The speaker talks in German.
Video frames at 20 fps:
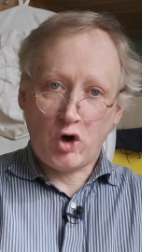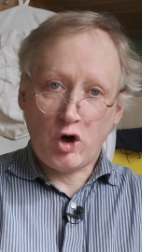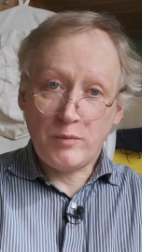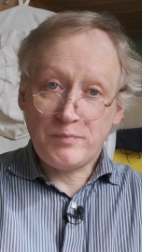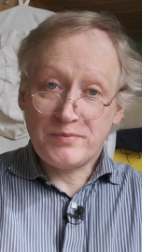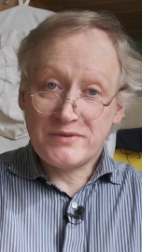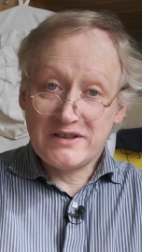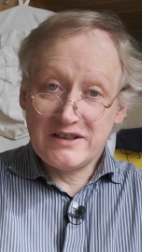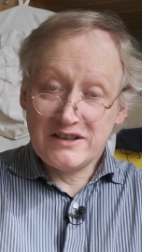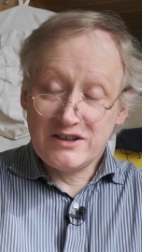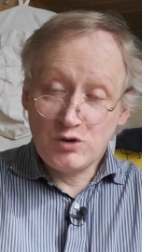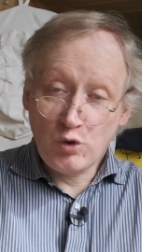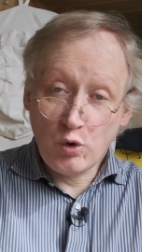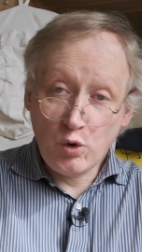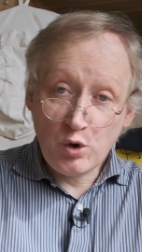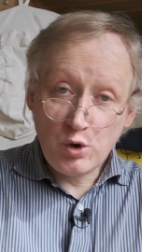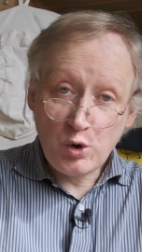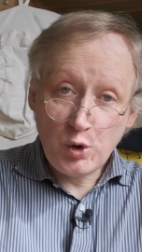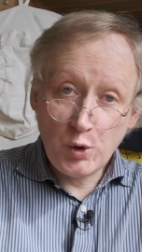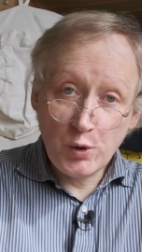ob die
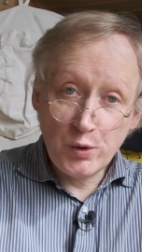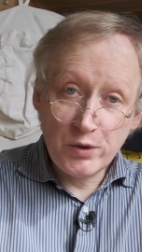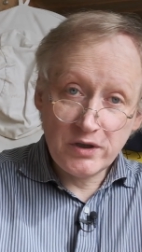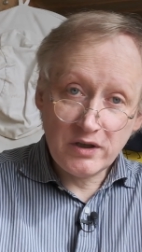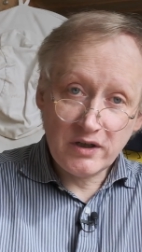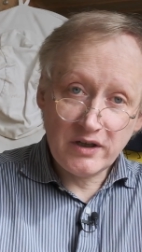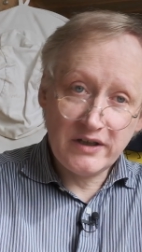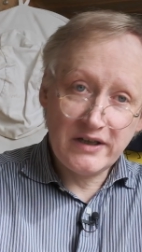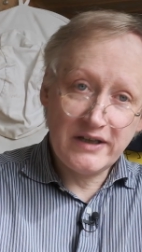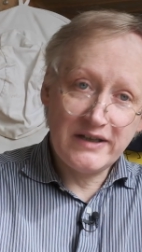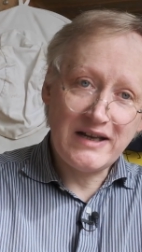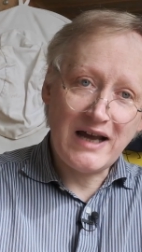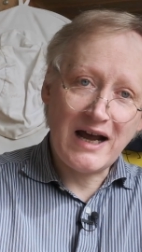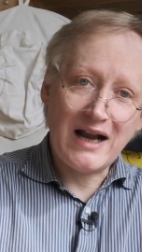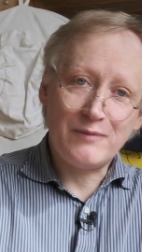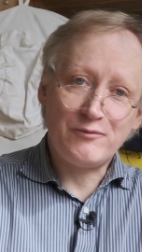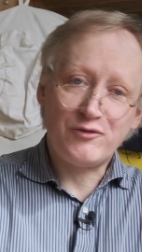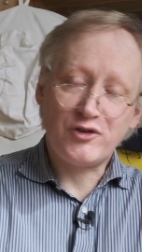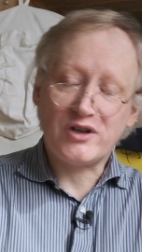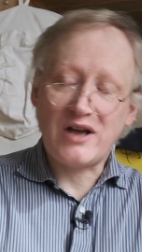Jungkönigin
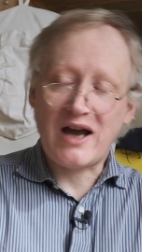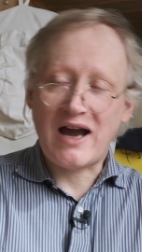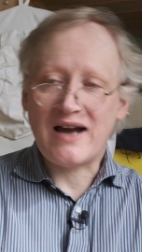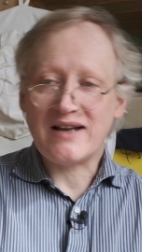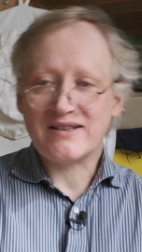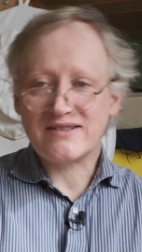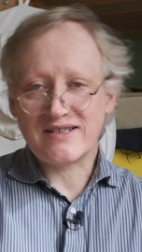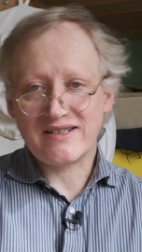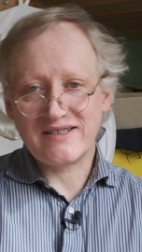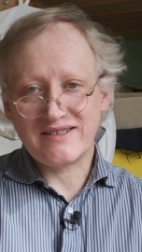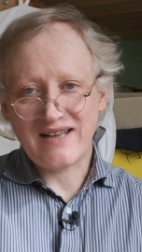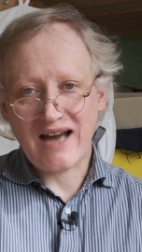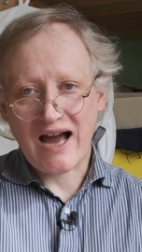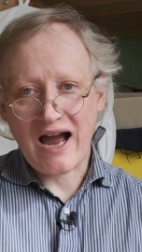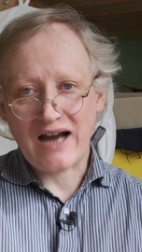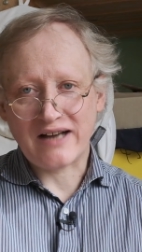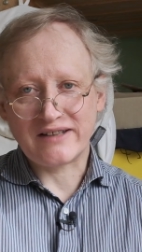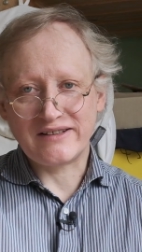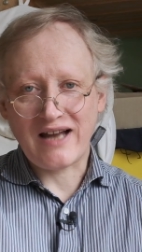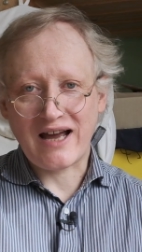innerhalb von 18
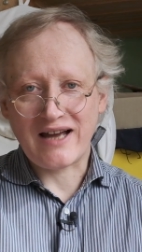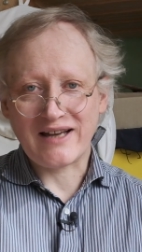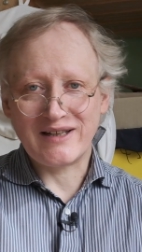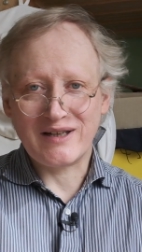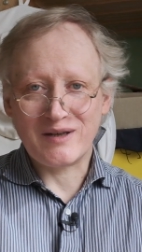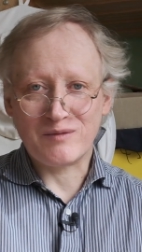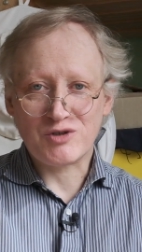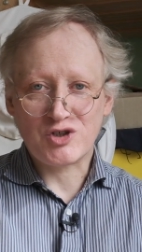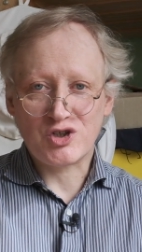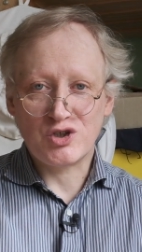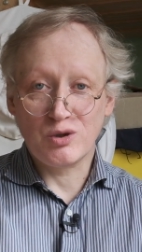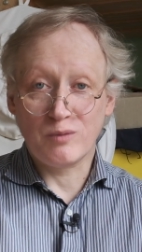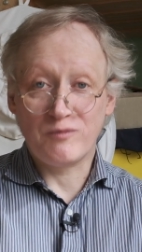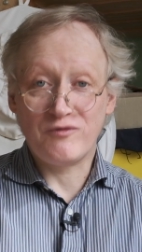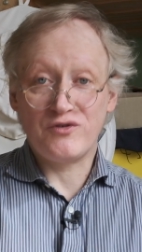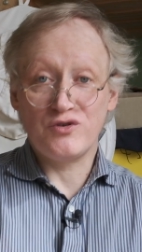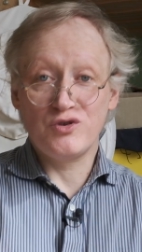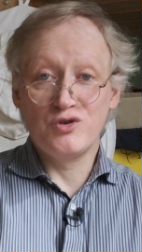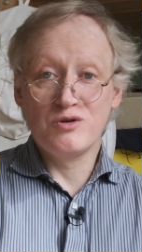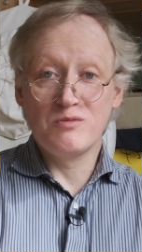Tagen nach ihrem
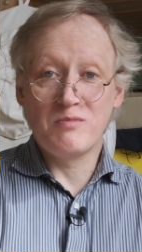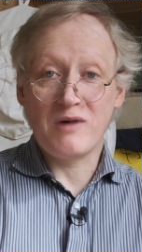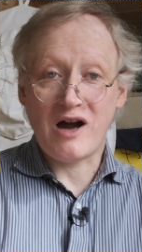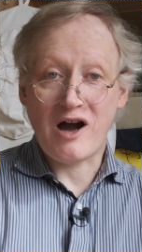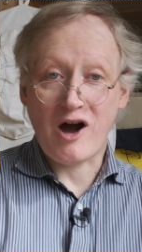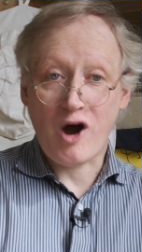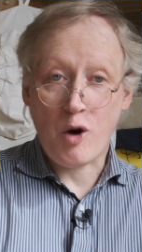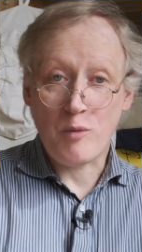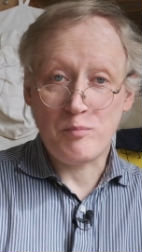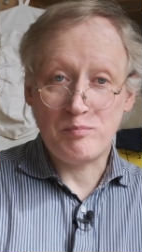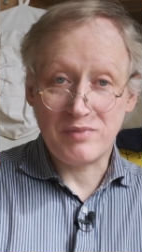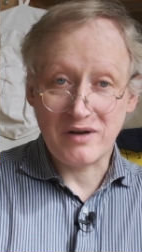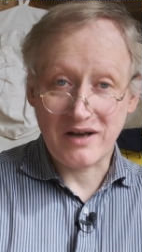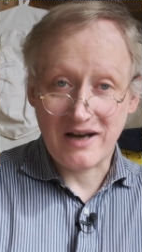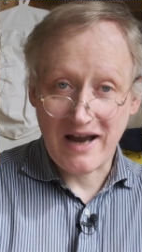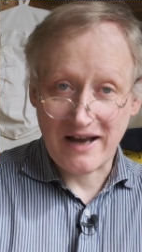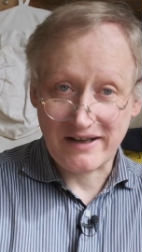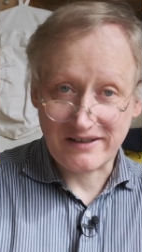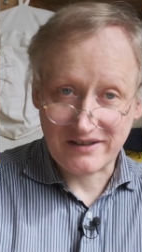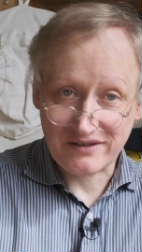Schlupf überhaupt
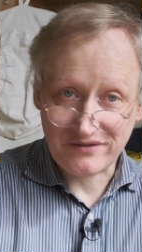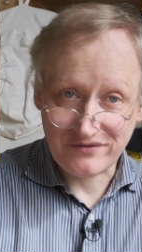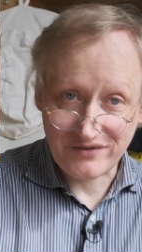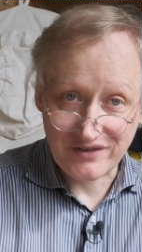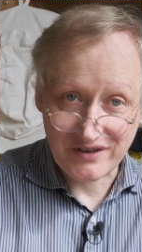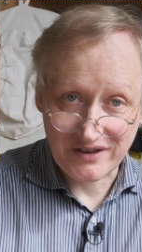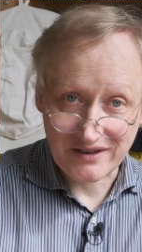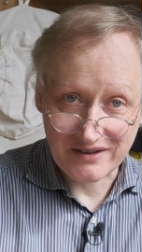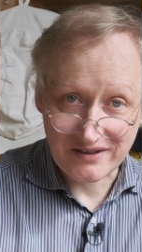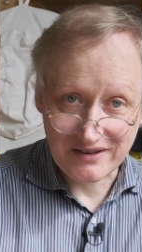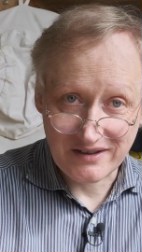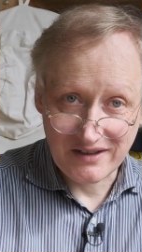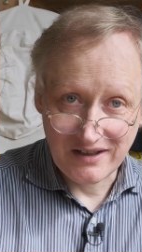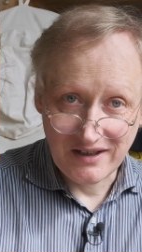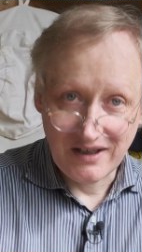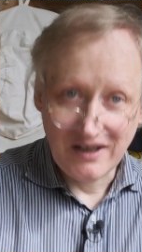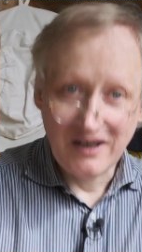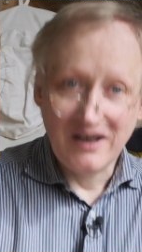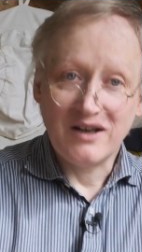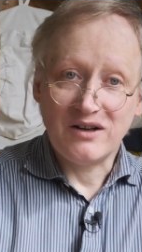begattet wird.
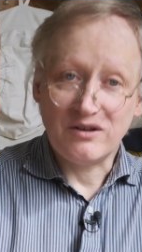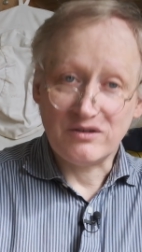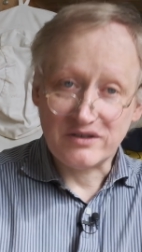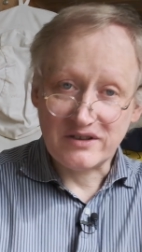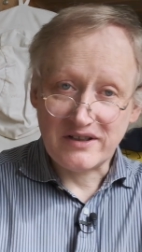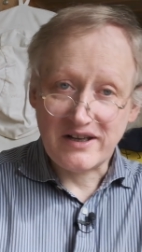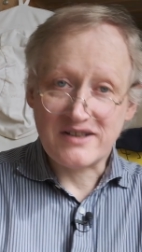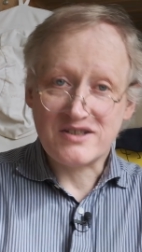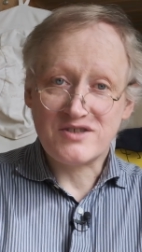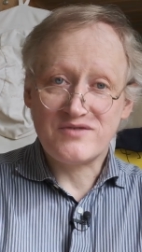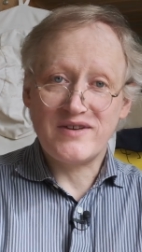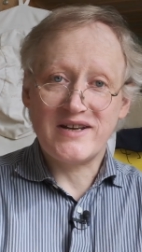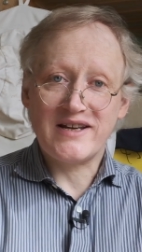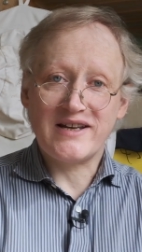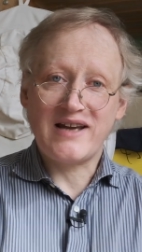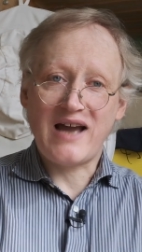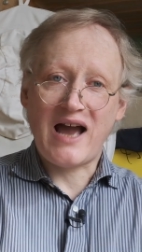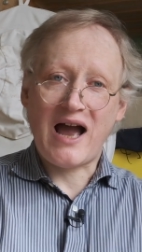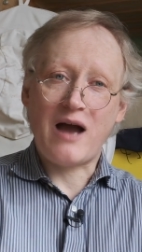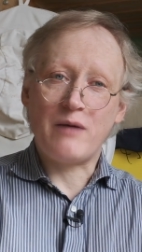Und
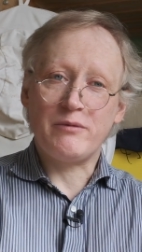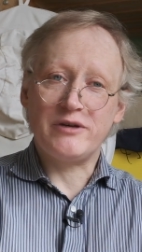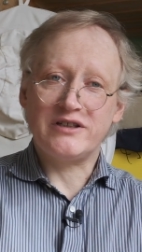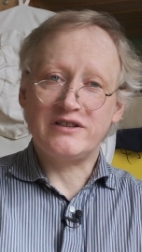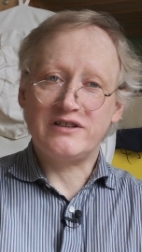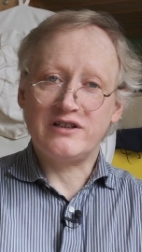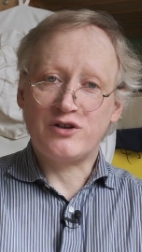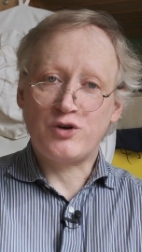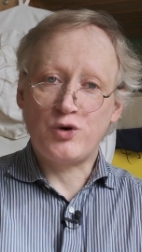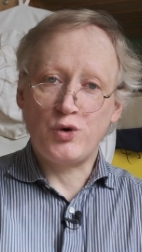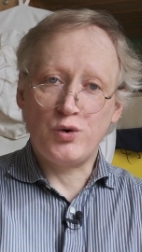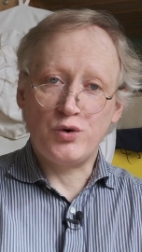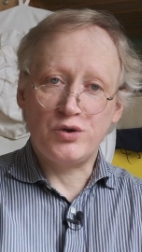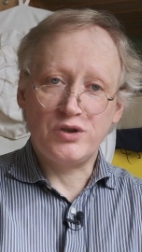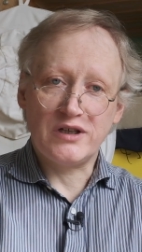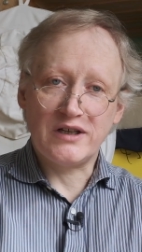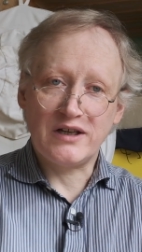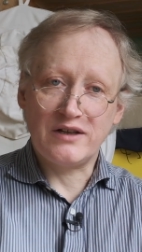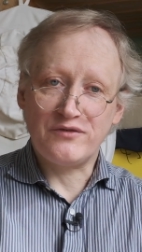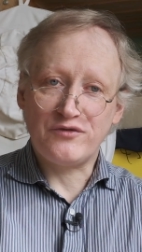deswegen habe ich die
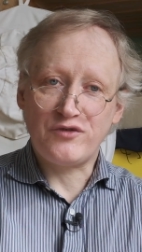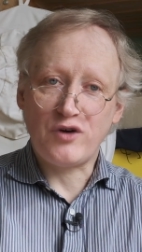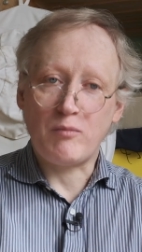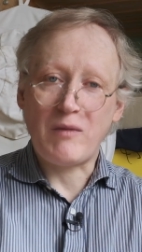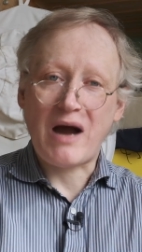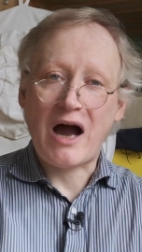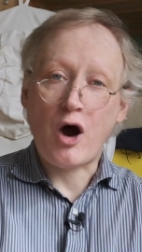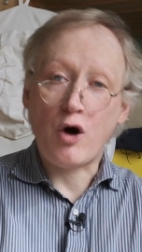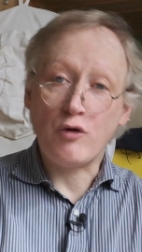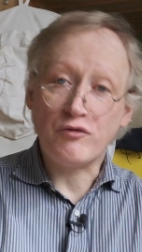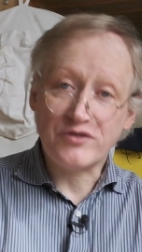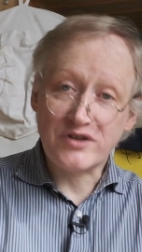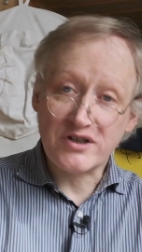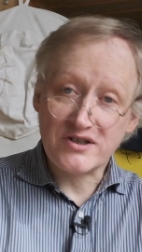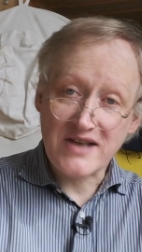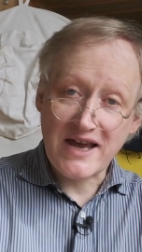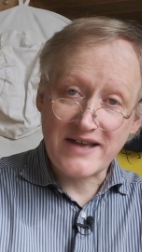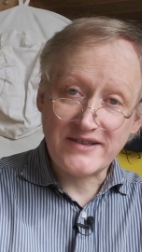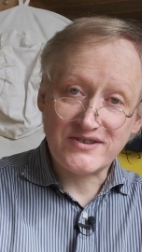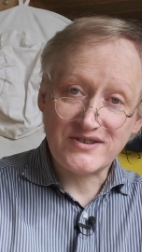Königin vom
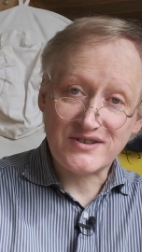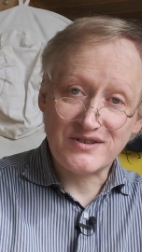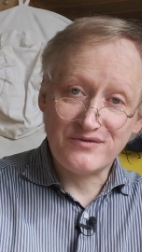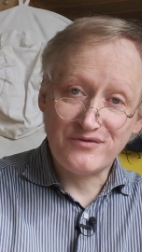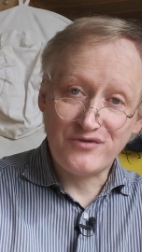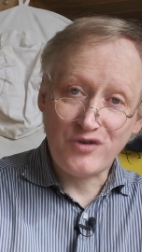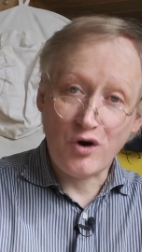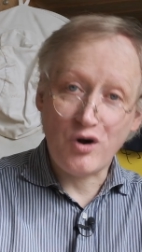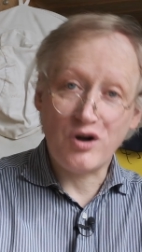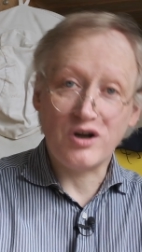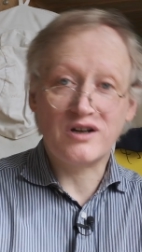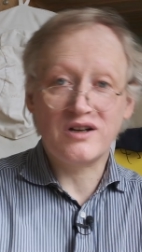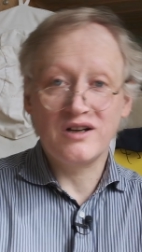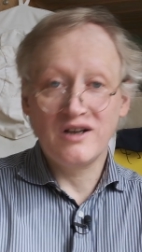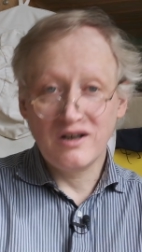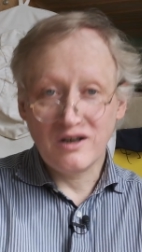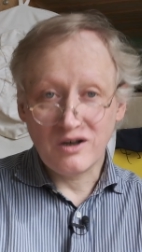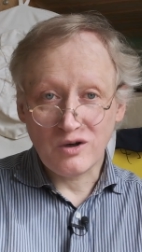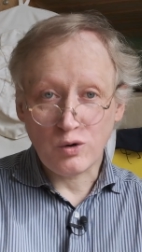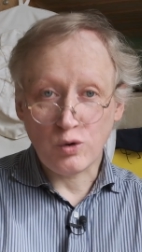aufgesetzten Volk
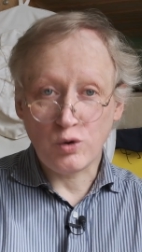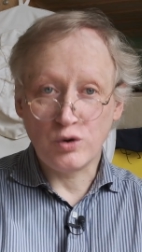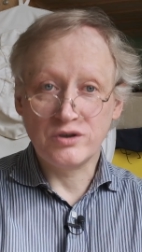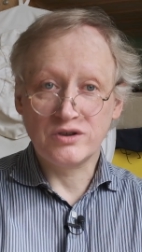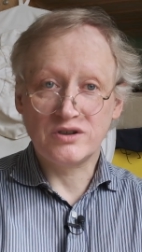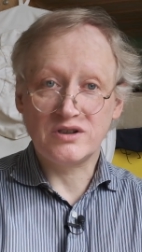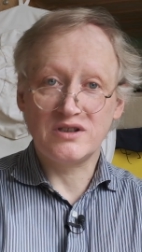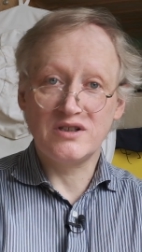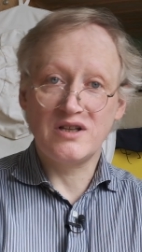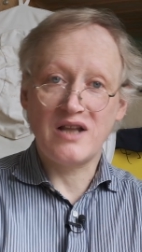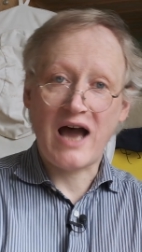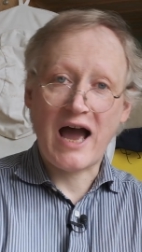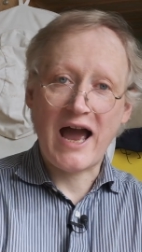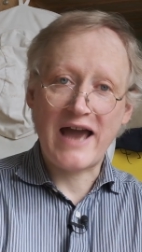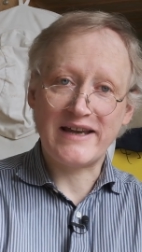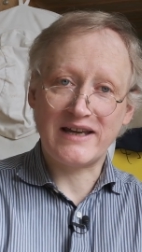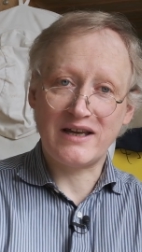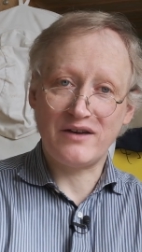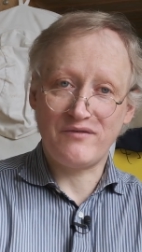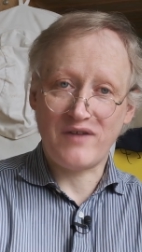unten
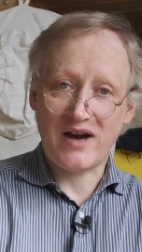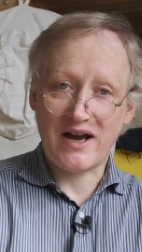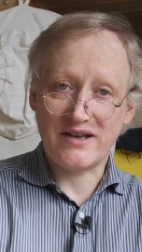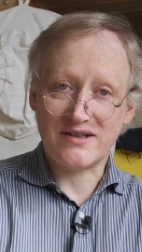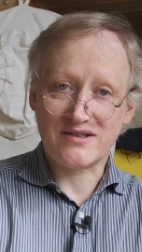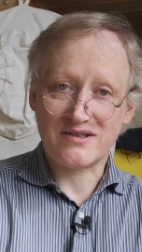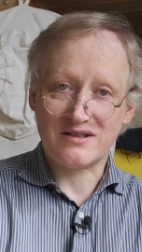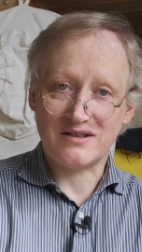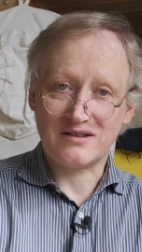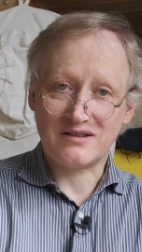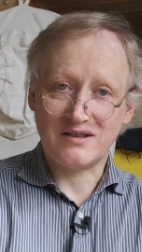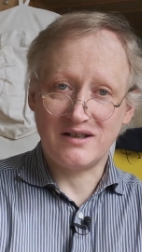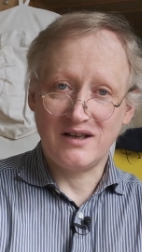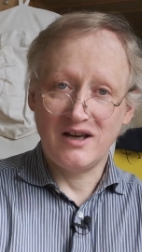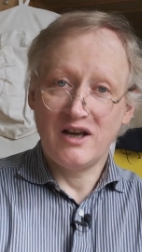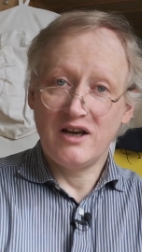eingeweiselt.